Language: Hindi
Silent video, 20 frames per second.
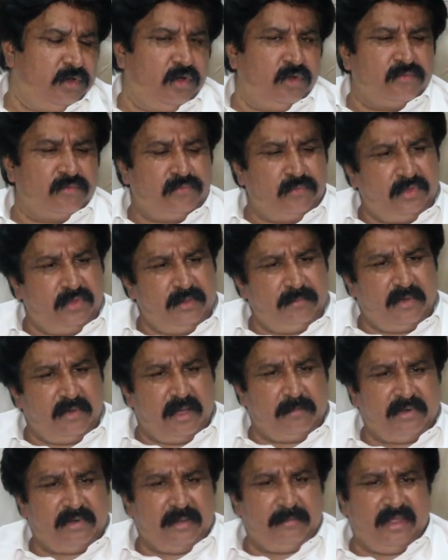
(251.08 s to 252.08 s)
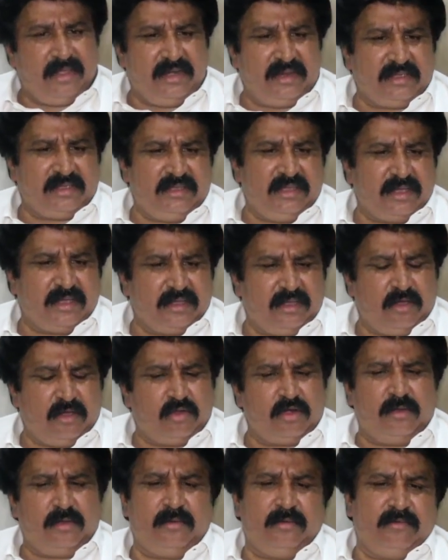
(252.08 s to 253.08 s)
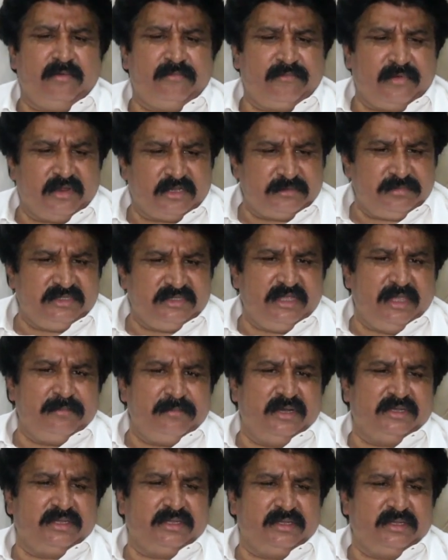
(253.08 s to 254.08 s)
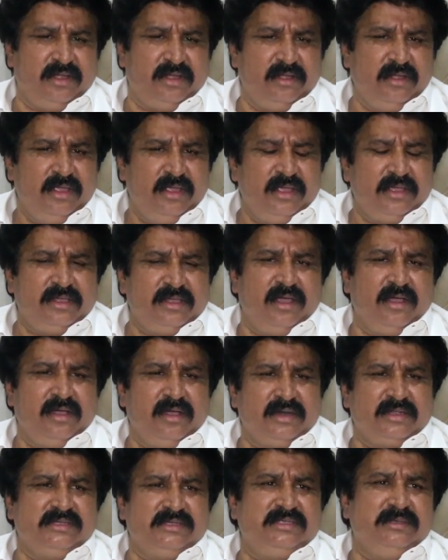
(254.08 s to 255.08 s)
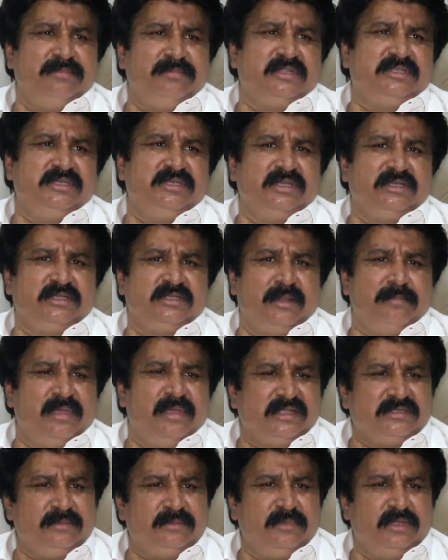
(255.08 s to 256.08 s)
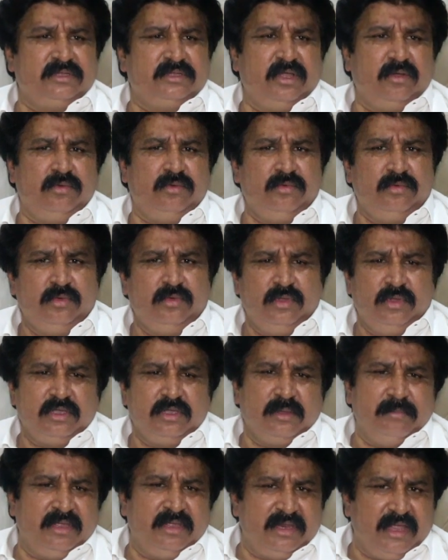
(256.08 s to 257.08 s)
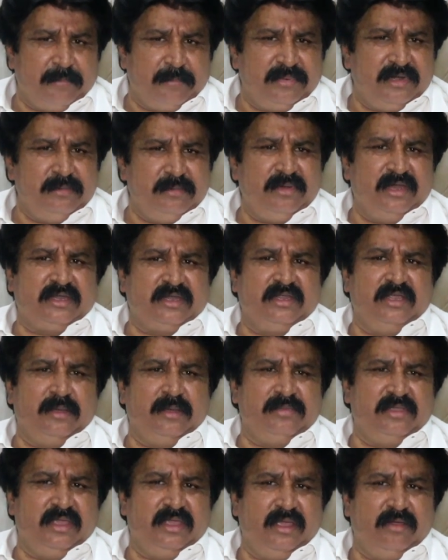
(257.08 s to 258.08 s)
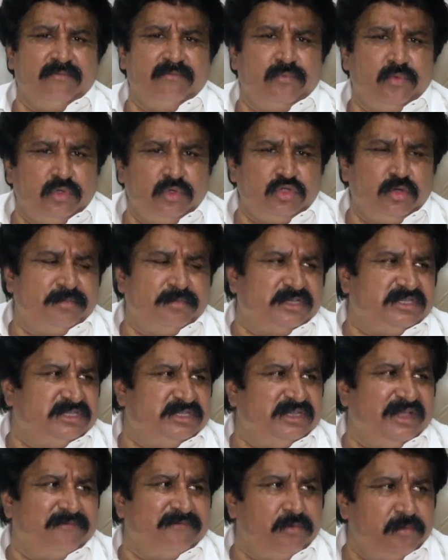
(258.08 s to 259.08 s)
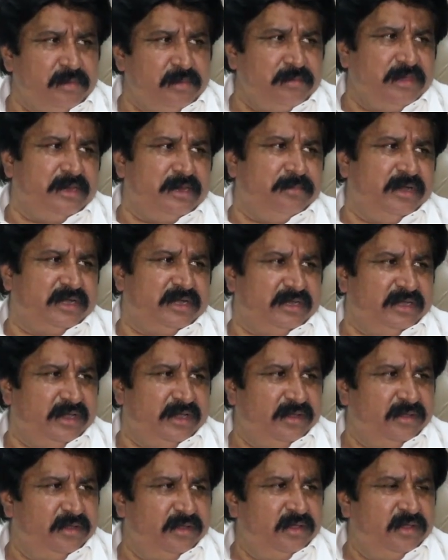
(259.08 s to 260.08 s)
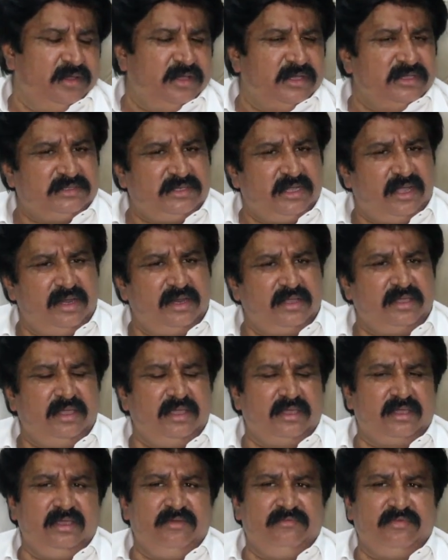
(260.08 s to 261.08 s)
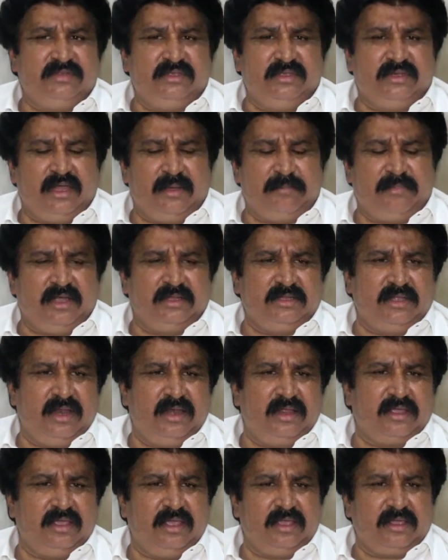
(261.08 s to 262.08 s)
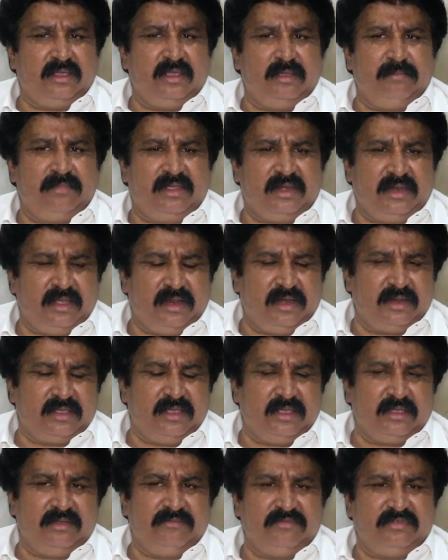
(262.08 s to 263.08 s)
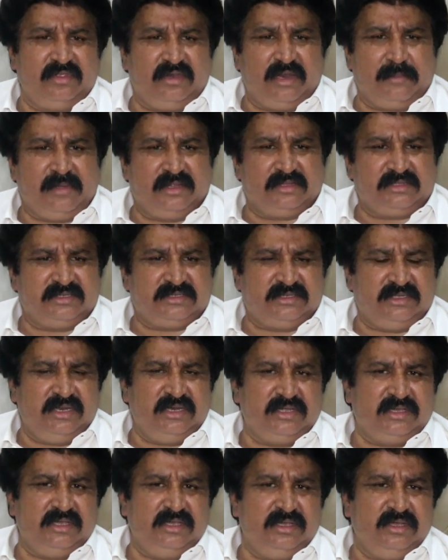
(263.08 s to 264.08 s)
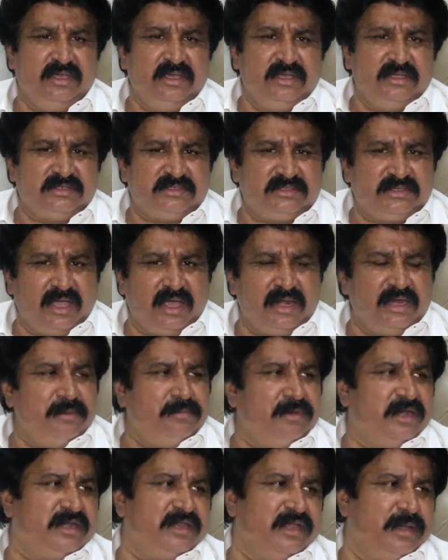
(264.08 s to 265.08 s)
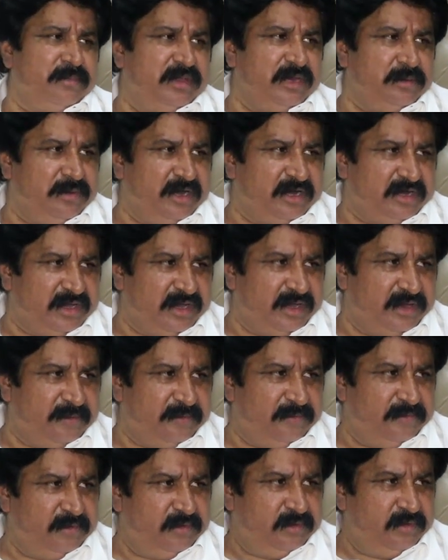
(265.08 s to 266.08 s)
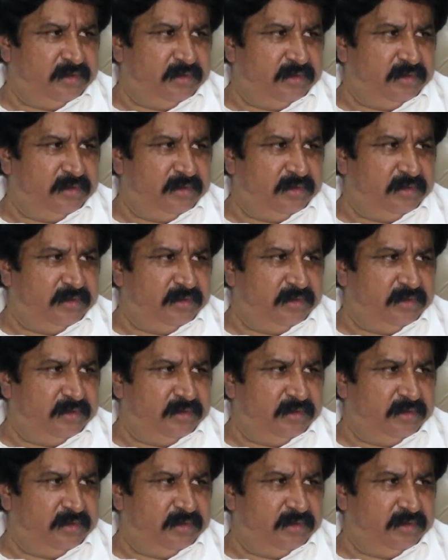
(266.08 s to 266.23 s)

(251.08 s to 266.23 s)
और वही मामला मैंने किया कि और फ़र्ज़ भी यही बनता था कि अगर किसी बच्ची के साथ मैं समझता हूँ कि मेरी अपनी बेटियाँ भी हैं वो जो बच्ची है वो भी मेरी बेटी है इस हलके की वज़ीराबाद हलके के मेरे हलके की वज़ीराबाद तहसील की सारी बेटियाँ मेरी बेटियाँ हैं